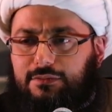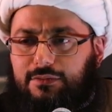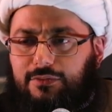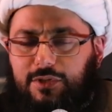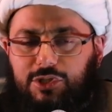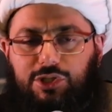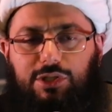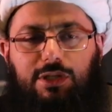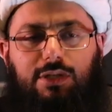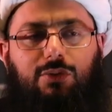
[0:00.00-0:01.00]

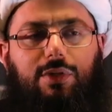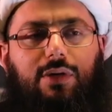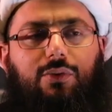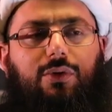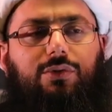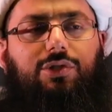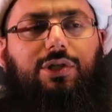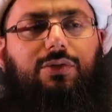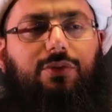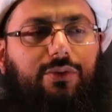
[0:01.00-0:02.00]
فالشيعي له
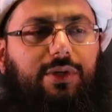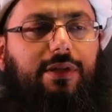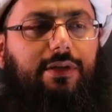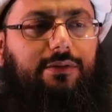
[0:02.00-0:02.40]
حجته اذن